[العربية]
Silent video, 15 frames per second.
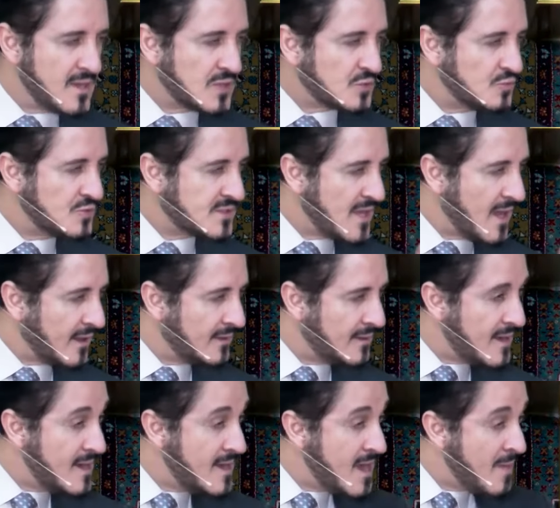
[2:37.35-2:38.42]
يسكن ساكن
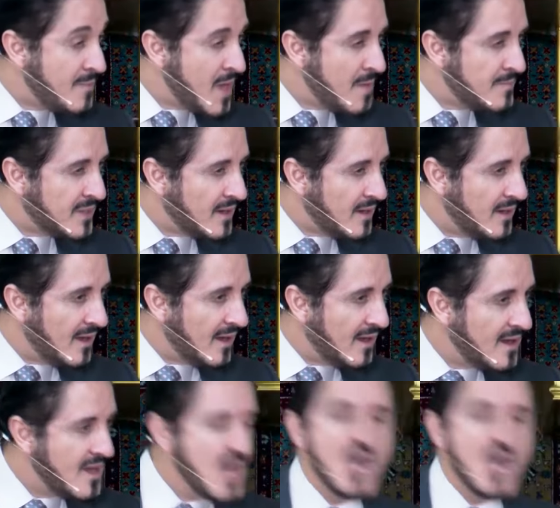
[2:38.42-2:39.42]
إلا بأمر الله